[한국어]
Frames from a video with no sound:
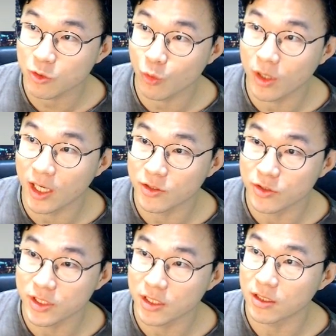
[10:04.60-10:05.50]
치고
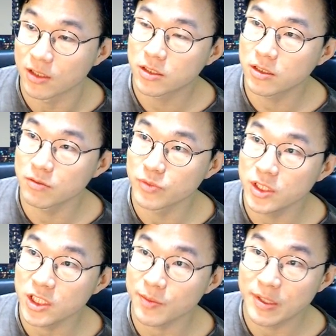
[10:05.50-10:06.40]
올라가더니 지금
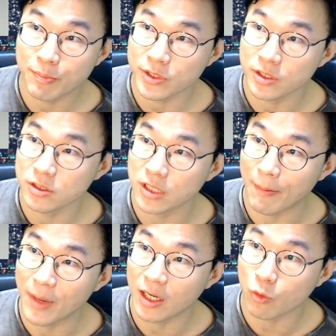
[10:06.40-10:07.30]
22%
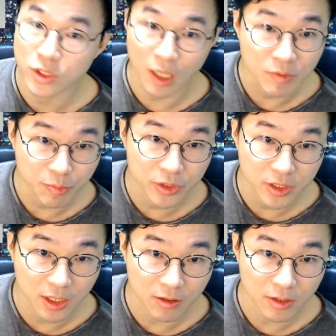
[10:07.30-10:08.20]
아마 곧
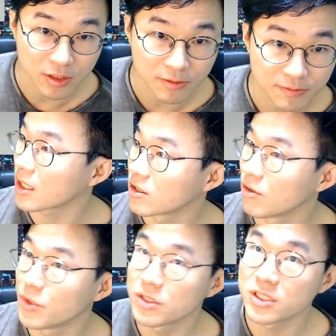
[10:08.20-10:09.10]
30%갈 거예요. 자
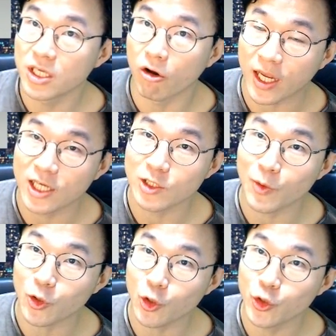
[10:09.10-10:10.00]
그러면은 이게
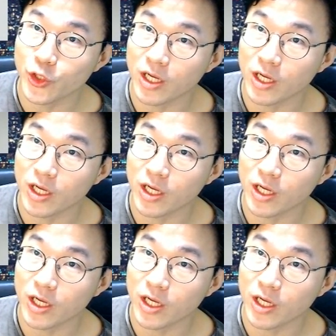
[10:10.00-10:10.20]
백화점에 어떤